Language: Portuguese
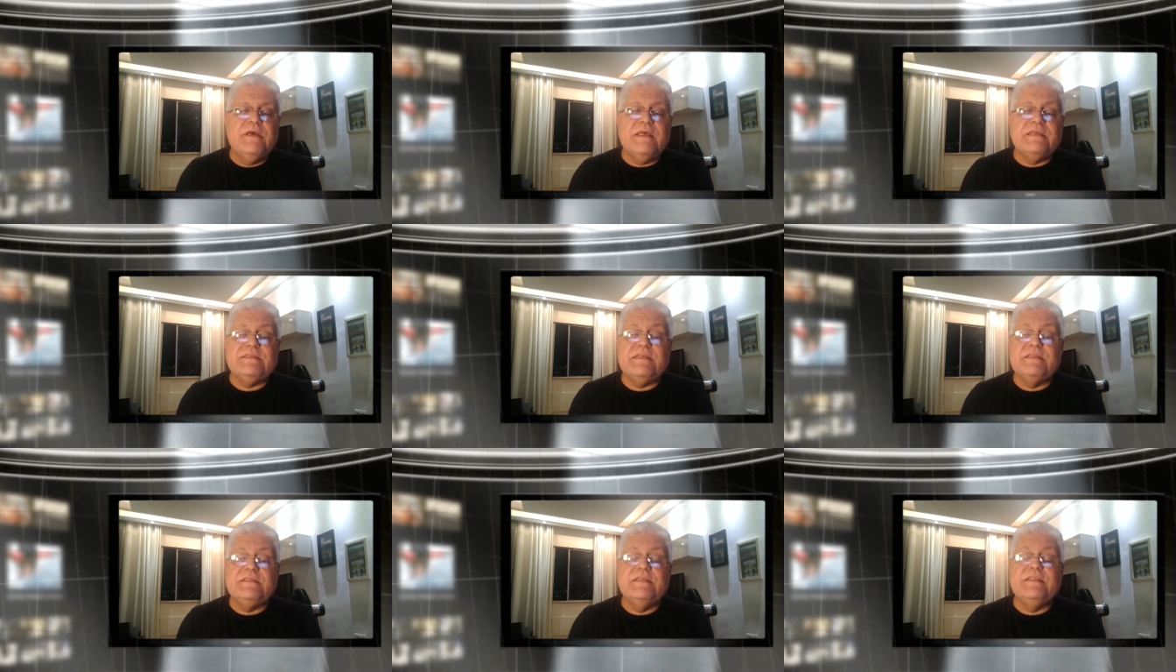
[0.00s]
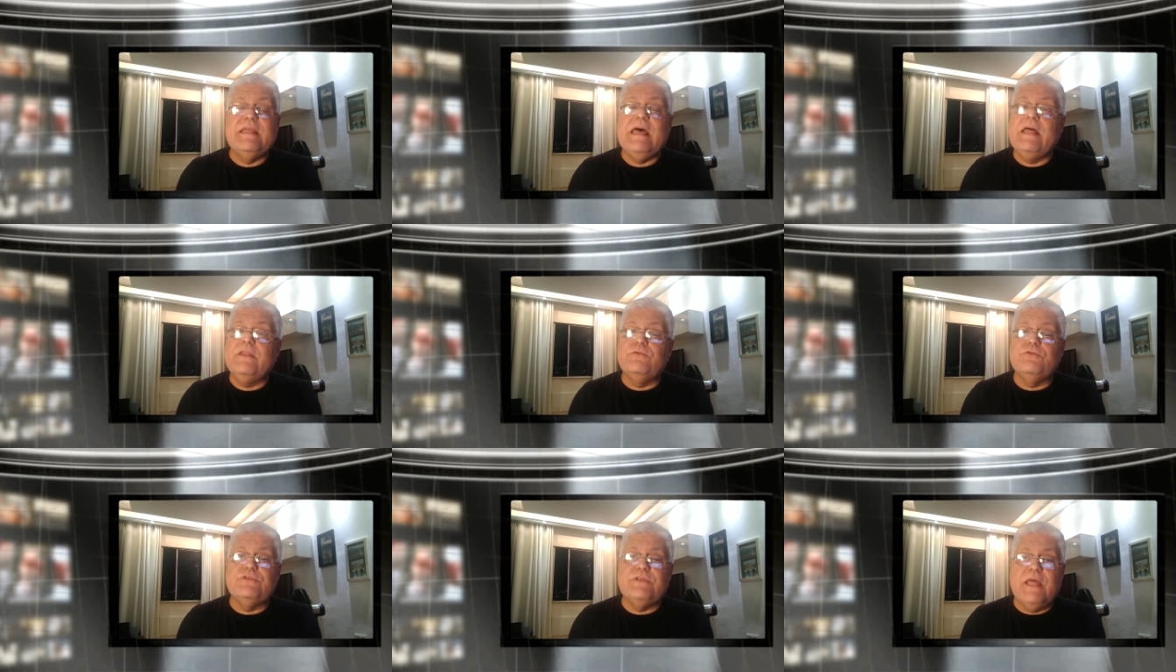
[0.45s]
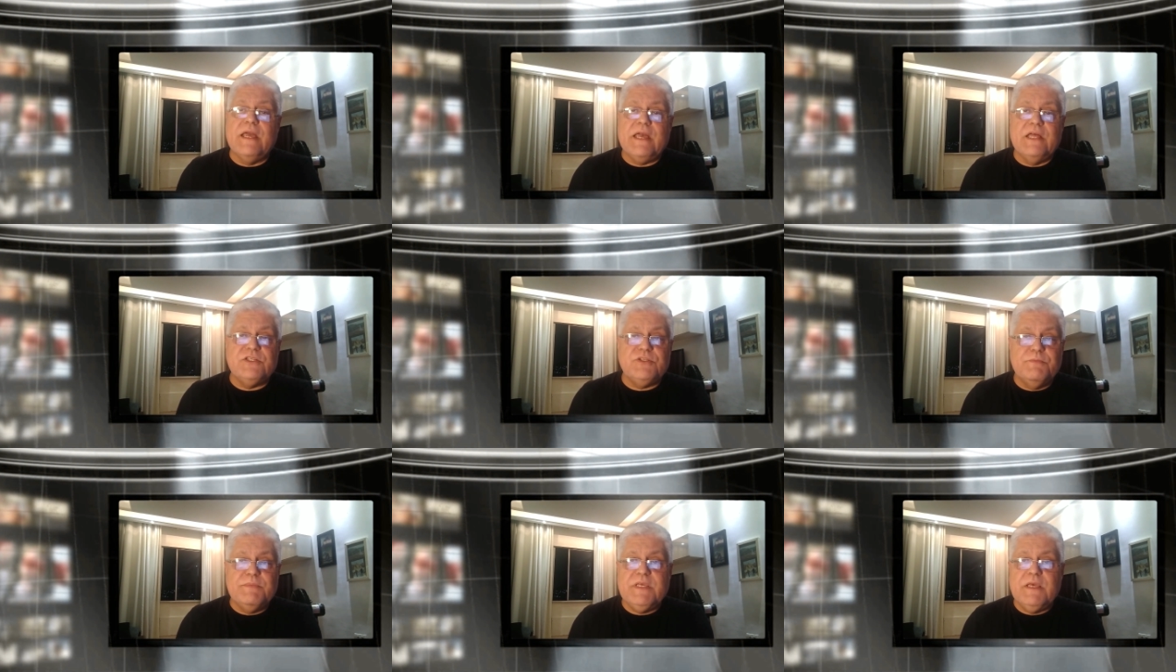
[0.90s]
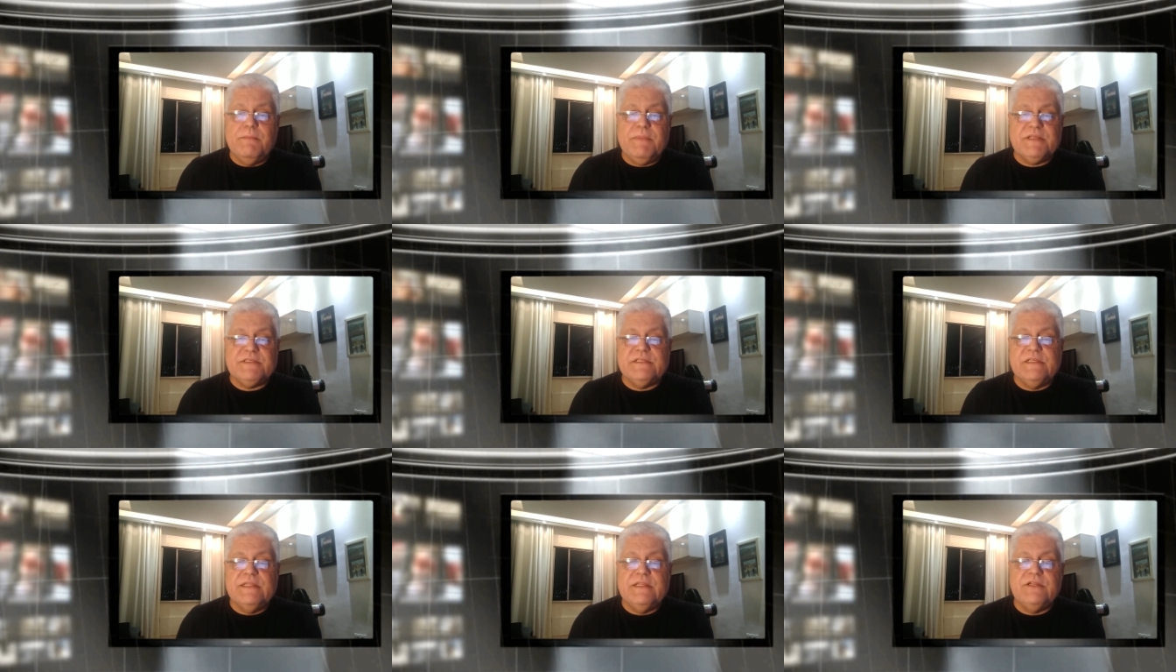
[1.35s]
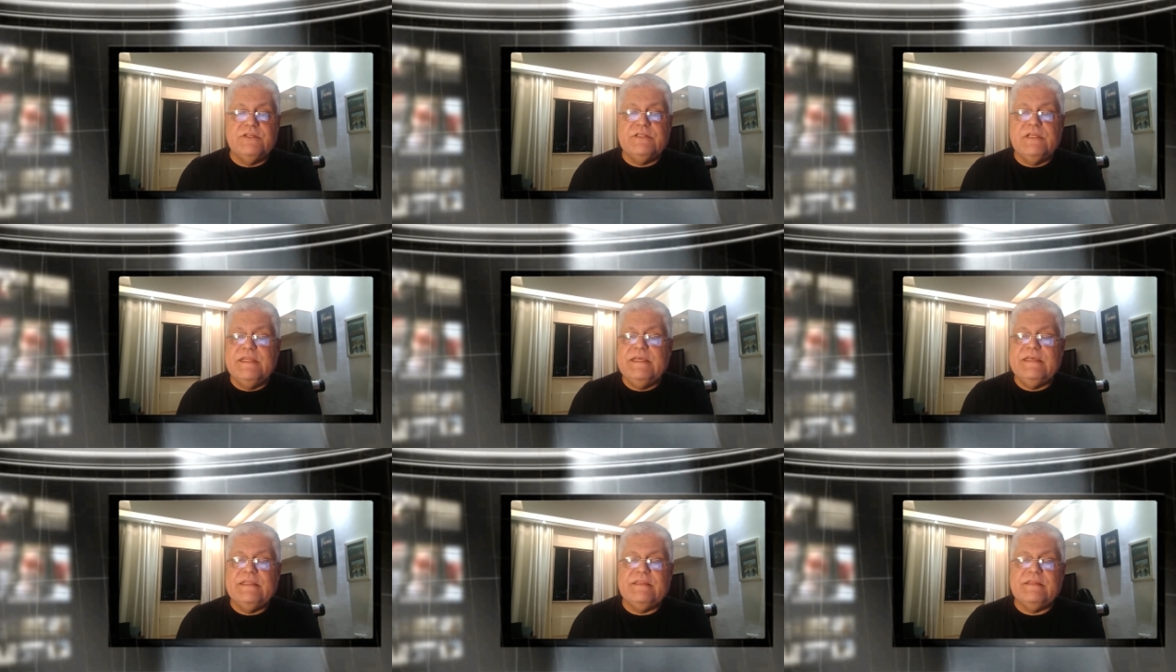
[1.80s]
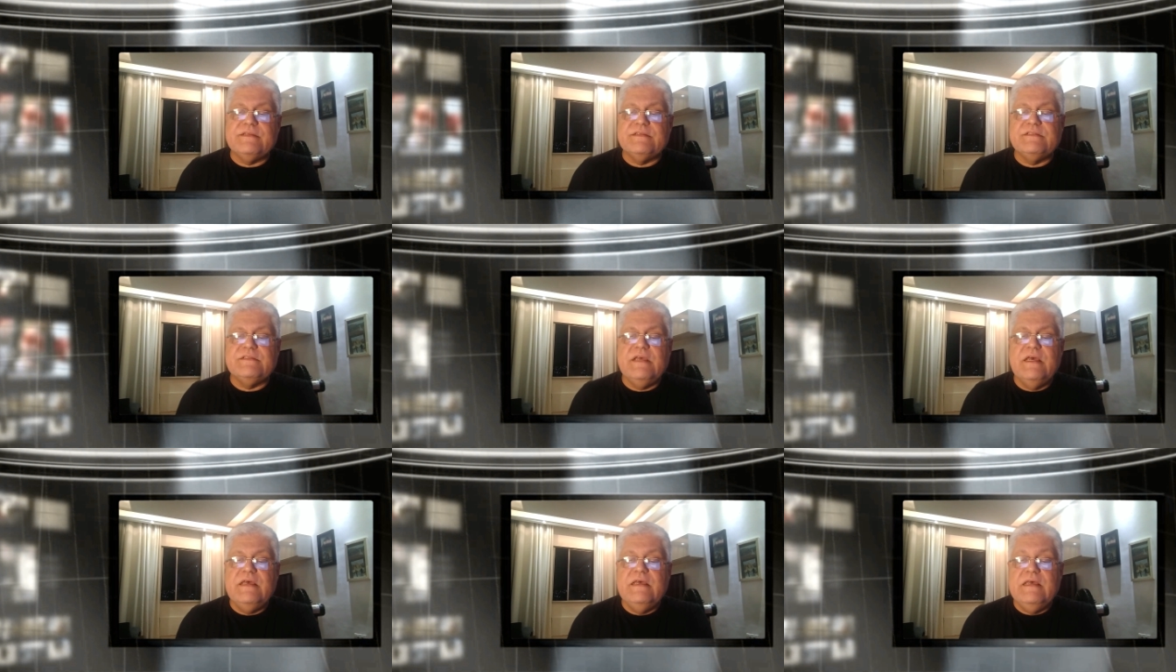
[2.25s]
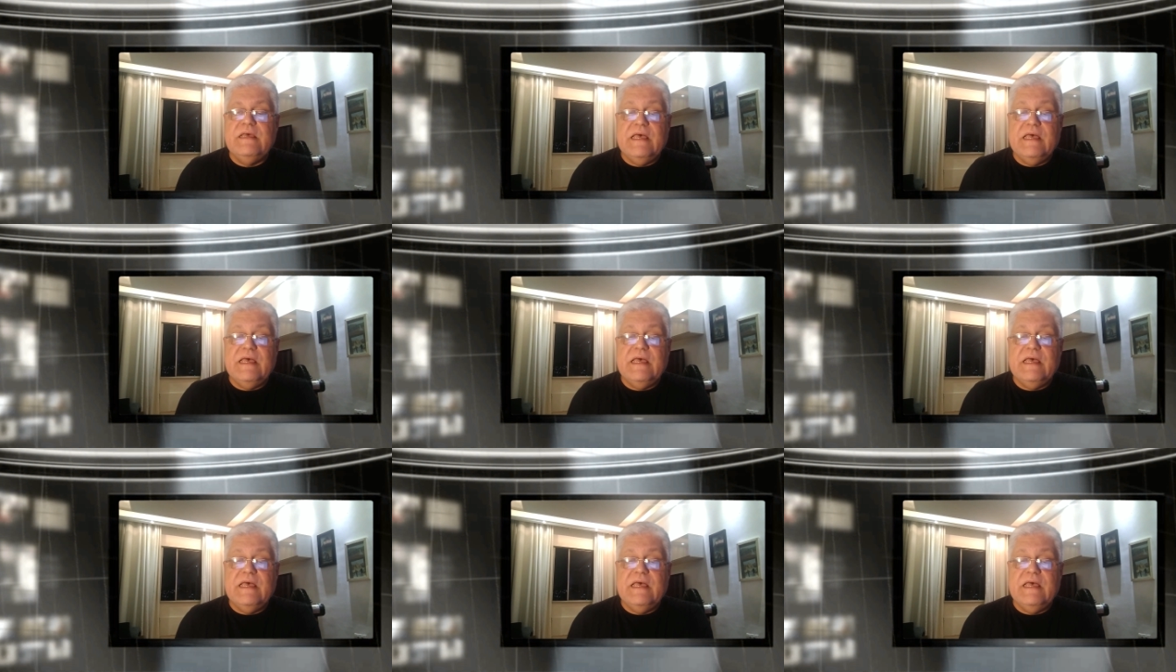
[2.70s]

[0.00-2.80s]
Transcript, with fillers: Assassinatos na Academia Brasileira de Letras,